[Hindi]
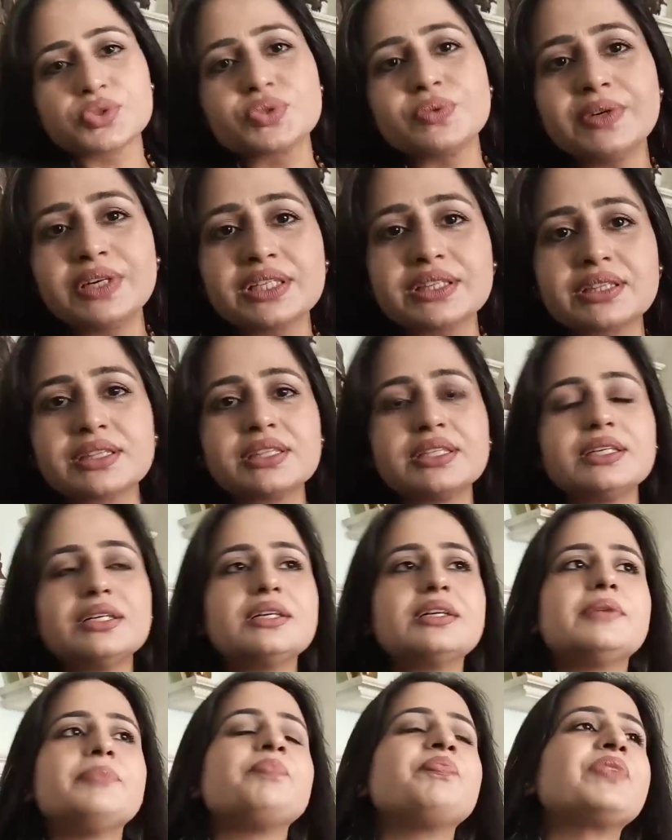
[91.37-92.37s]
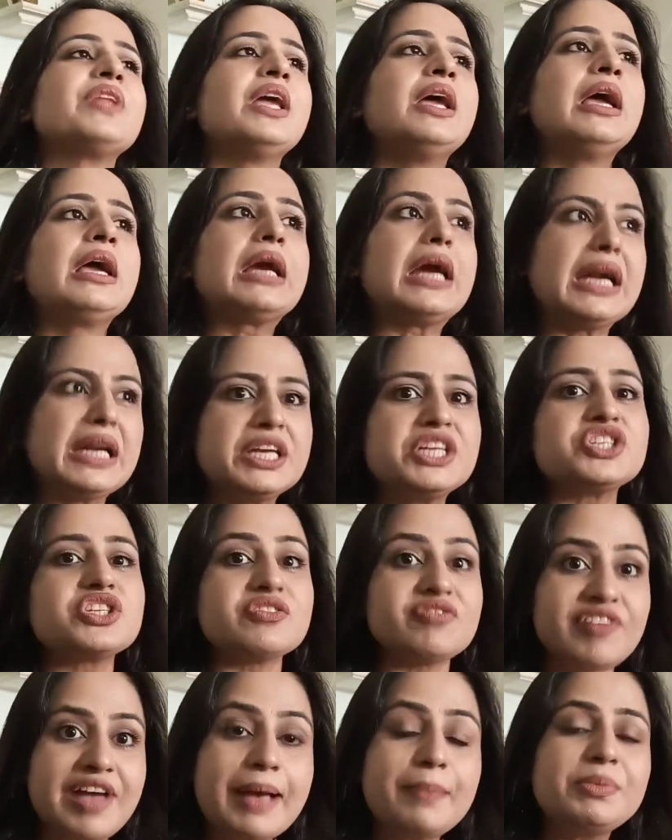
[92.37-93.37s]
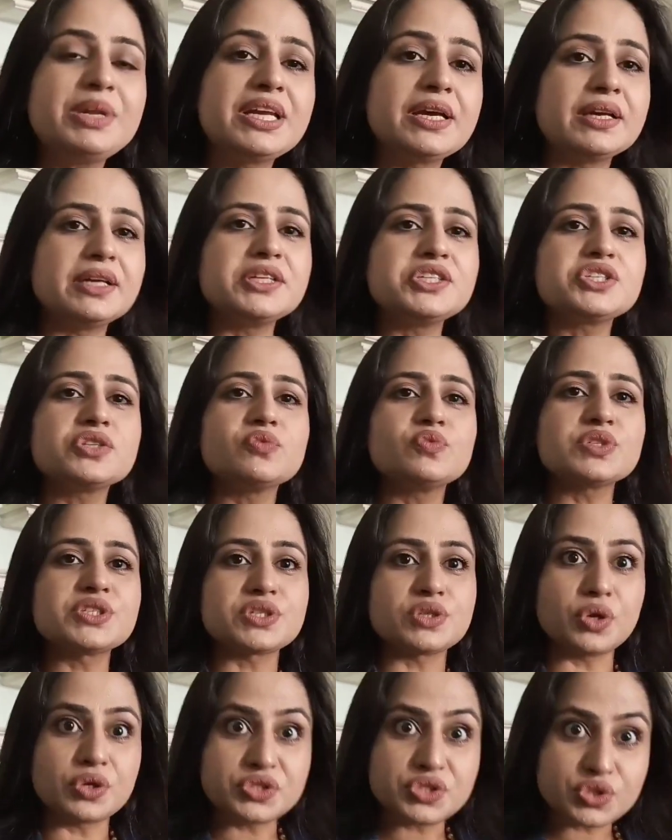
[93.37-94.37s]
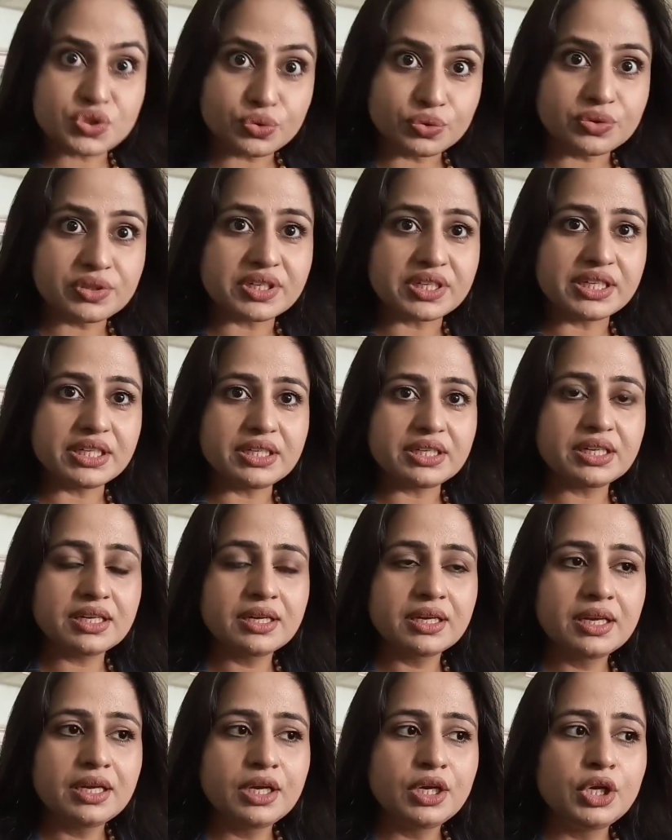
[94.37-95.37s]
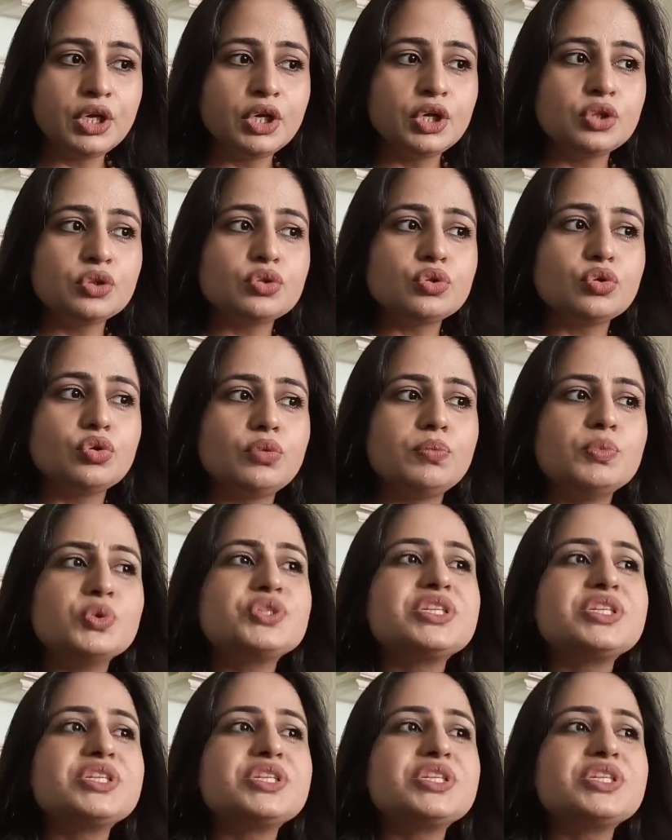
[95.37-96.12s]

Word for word: उस वक्त कंडीशन फैमिली कंडीशन वॉज नॉट सो ग्रेट तो